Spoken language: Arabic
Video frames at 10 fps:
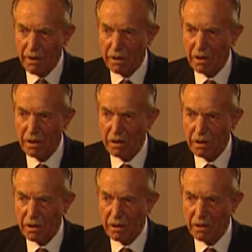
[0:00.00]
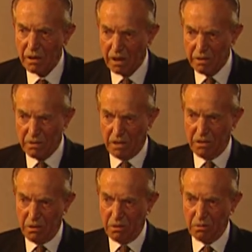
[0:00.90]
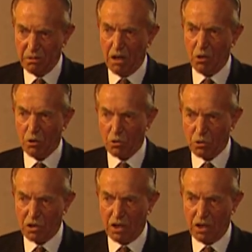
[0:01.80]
آه، آه، يعني تأخر الجيوش